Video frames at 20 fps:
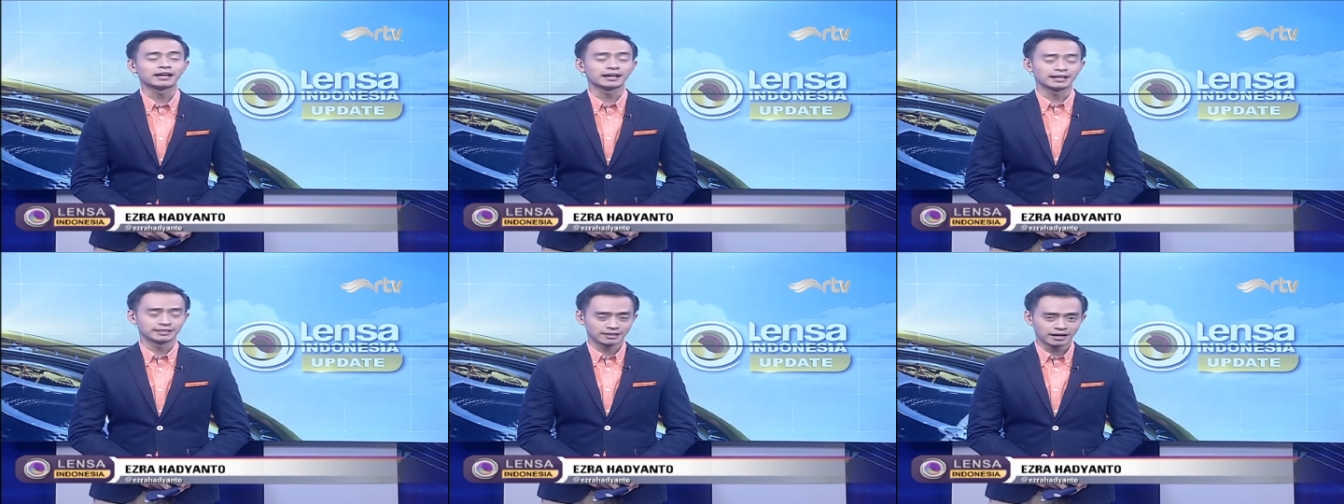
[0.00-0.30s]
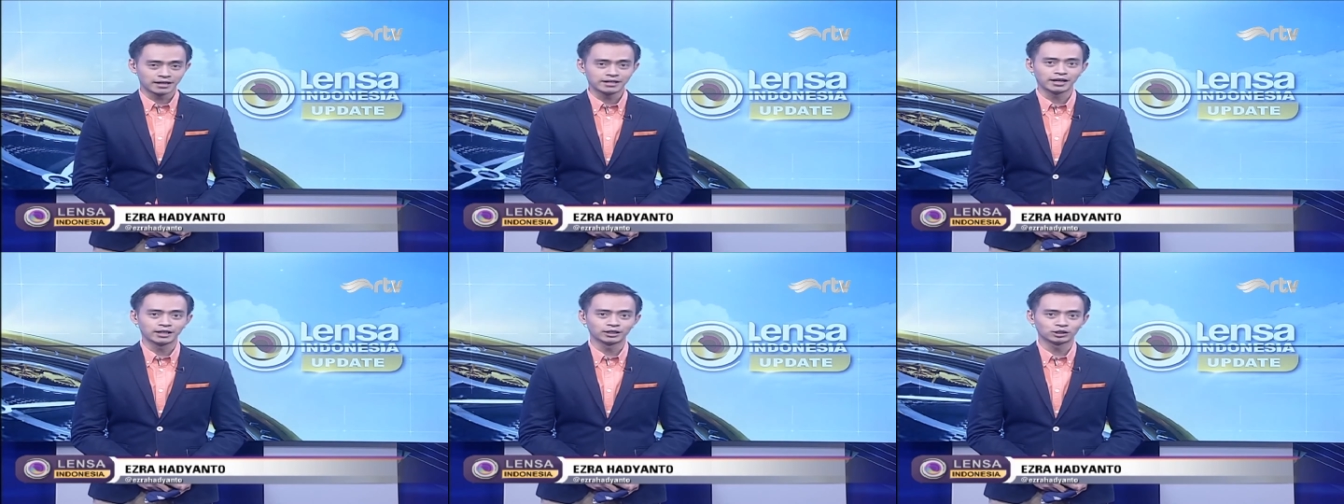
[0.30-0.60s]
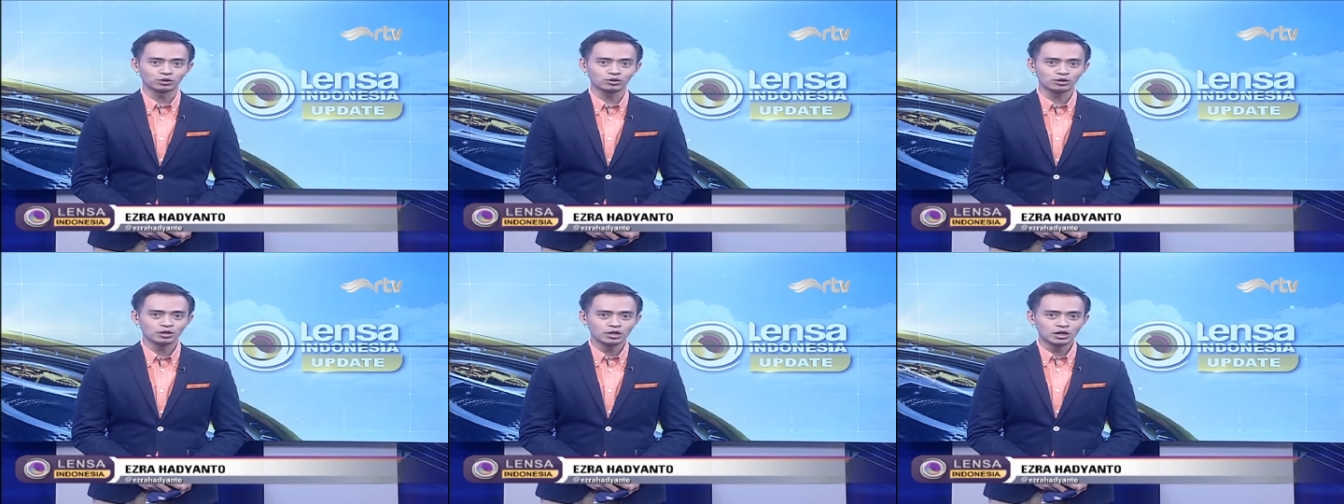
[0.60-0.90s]
Ezra
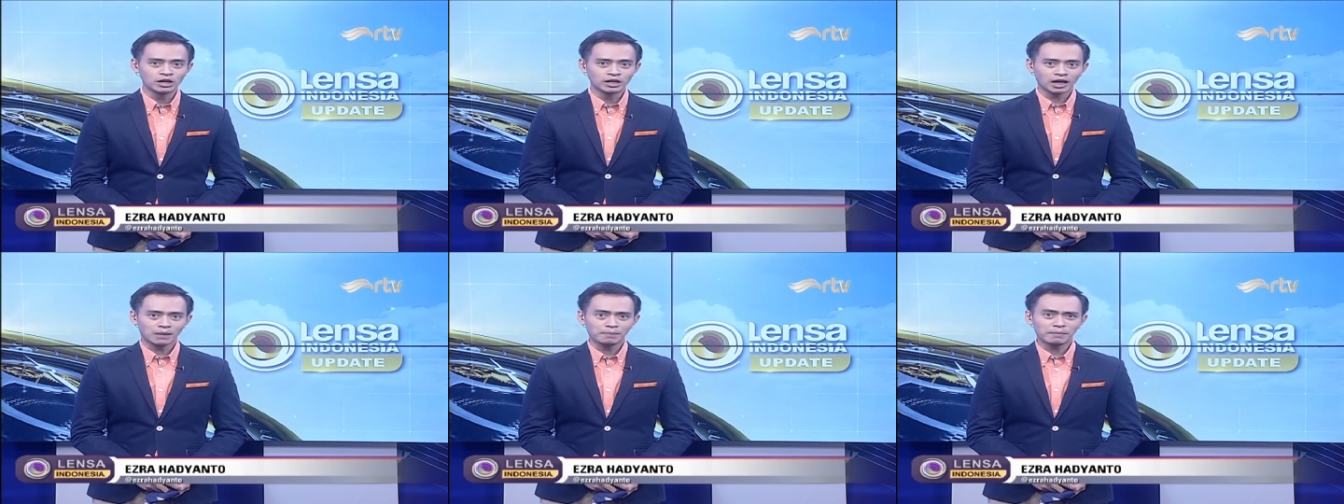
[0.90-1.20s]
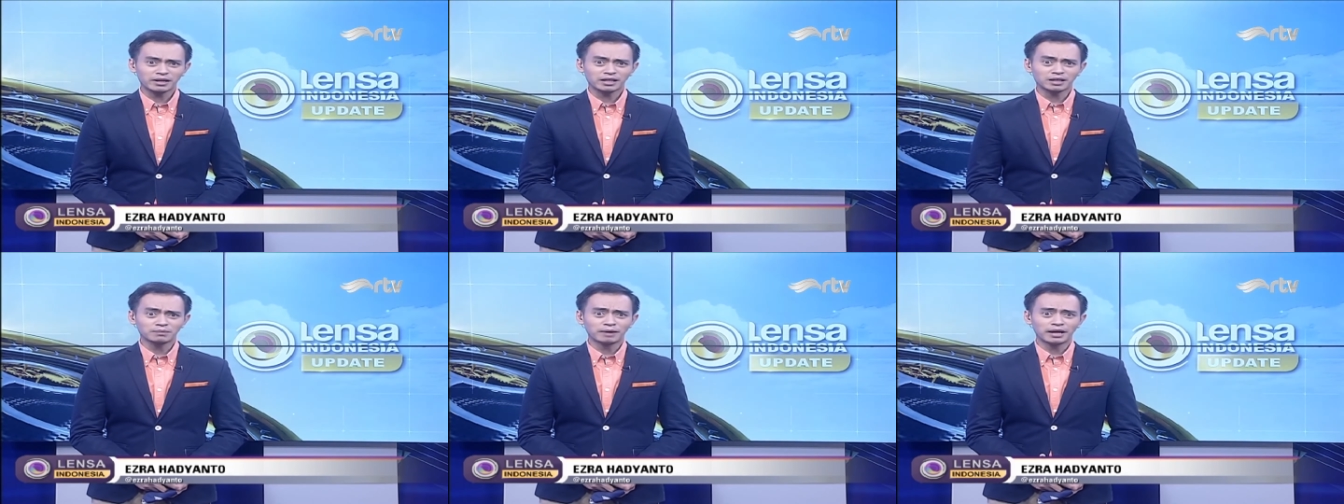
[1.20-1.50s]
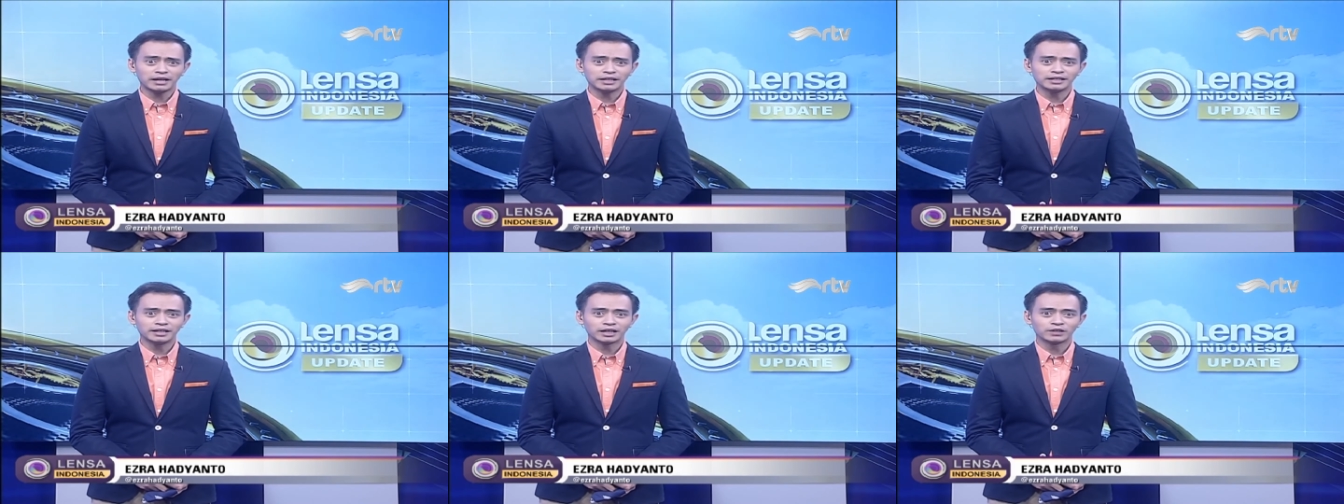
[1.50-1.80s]
Dianto, kami
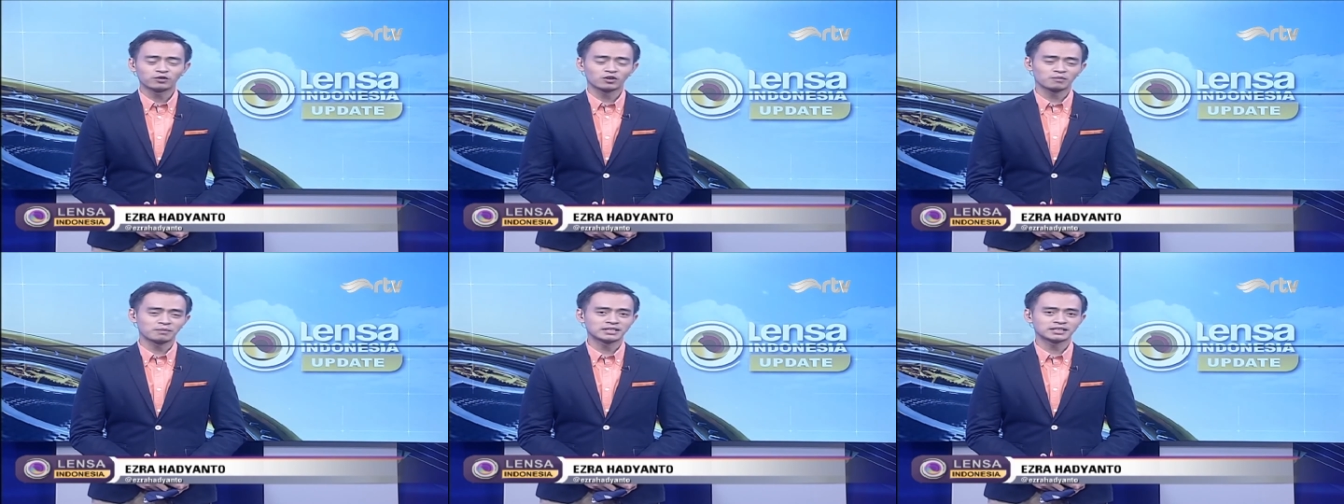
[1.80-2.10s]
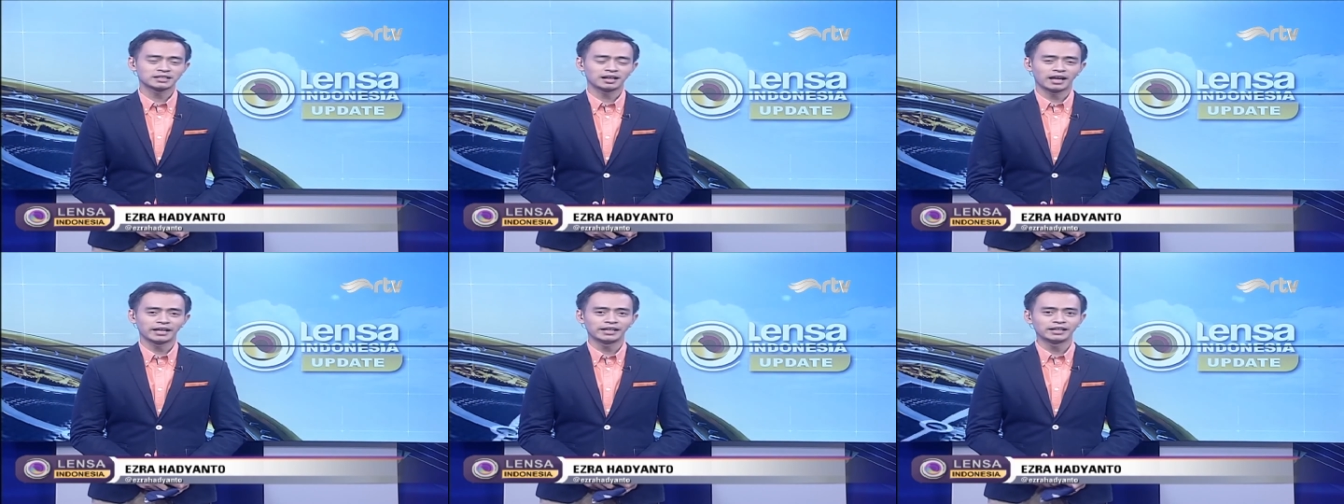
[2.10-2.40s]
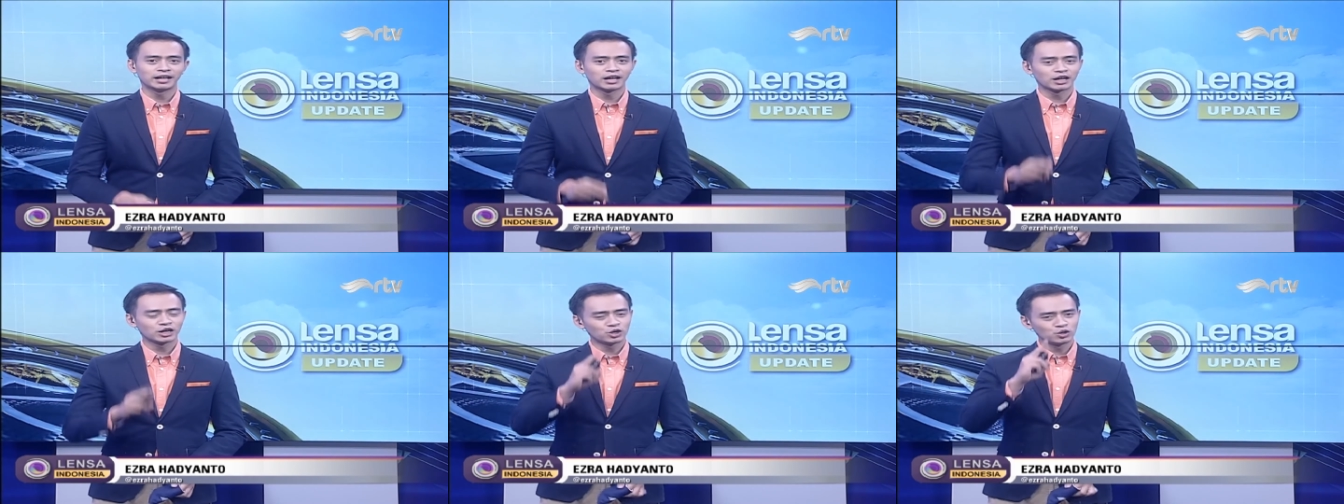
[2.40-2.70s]
kembali dengan informasi
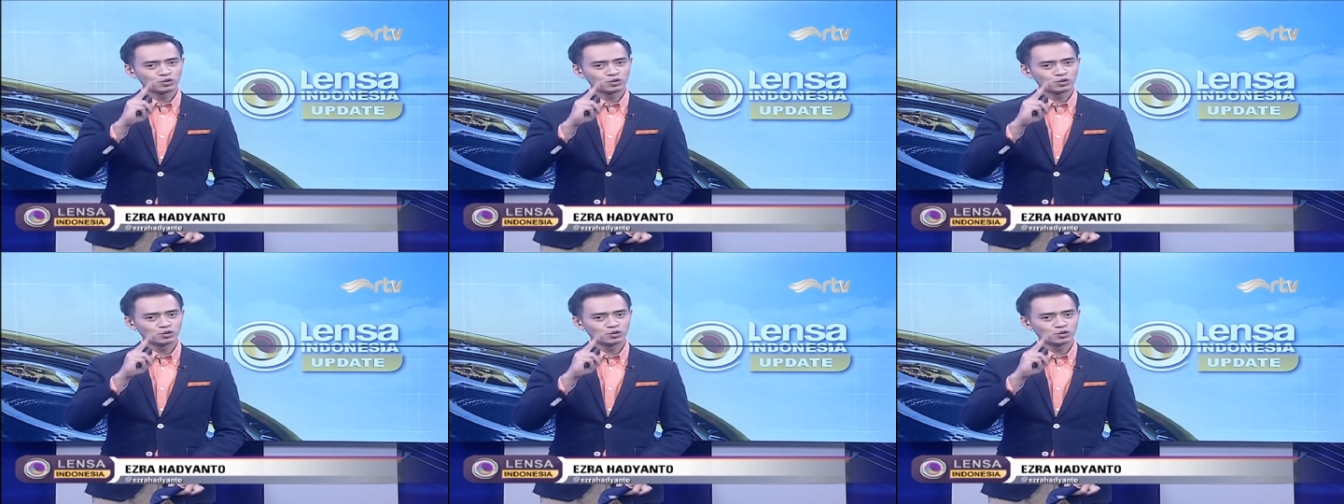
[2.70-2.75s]
lainnya